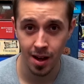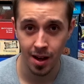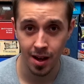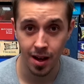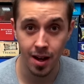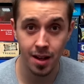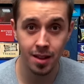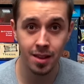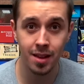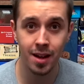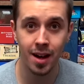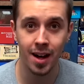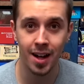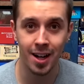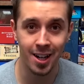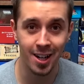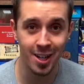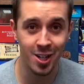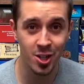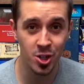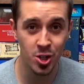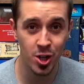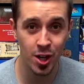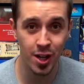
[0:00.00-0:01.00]
это
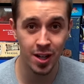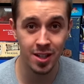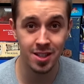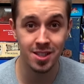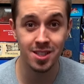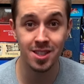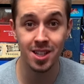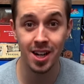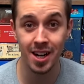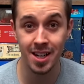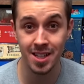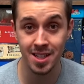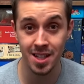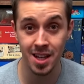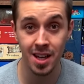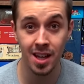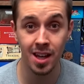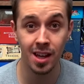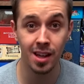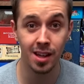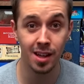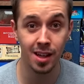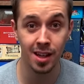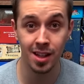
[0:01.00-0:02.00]
отличие
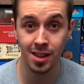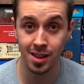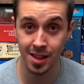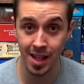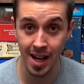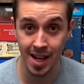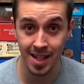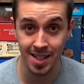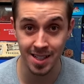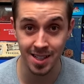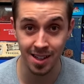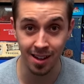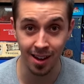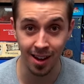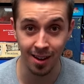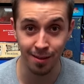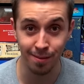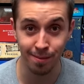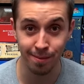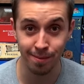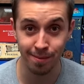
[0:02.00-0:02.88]
стратегии и тактики.